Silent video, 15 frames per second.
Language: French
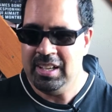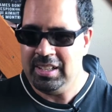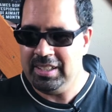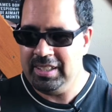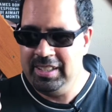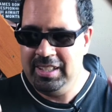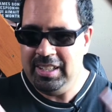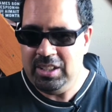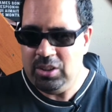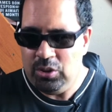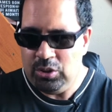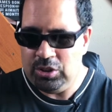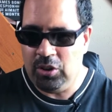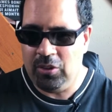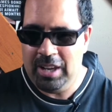il est
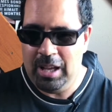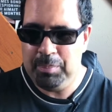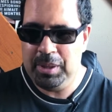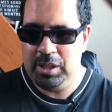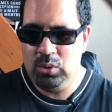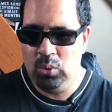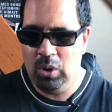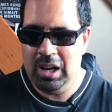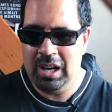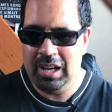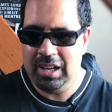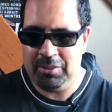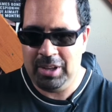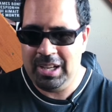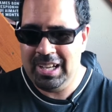euh, dans la
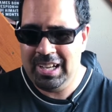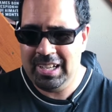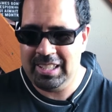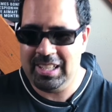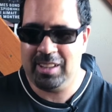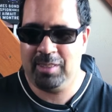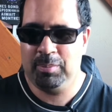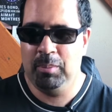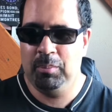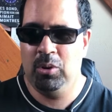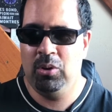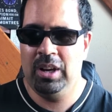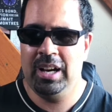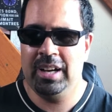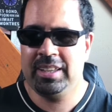baignoire, voilà, et à ce
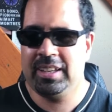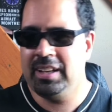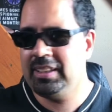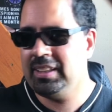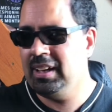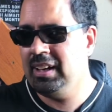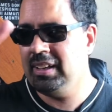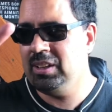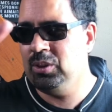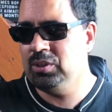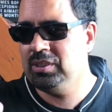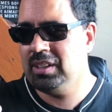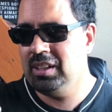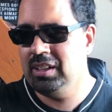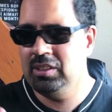moment-là, quelqu'un est en
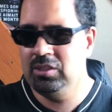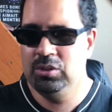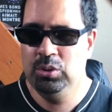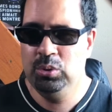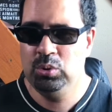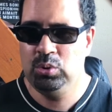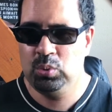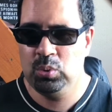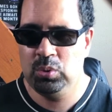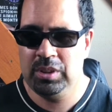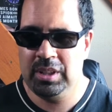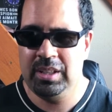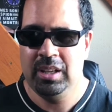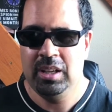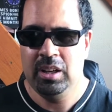train de
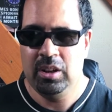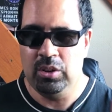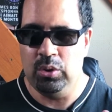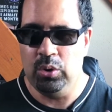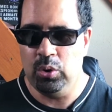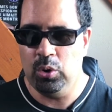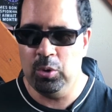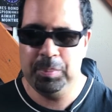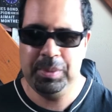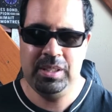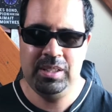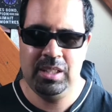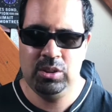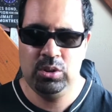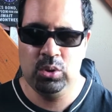tourner le
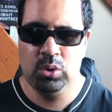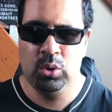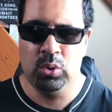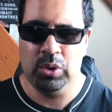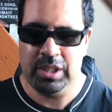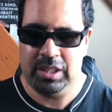robinet d'eau,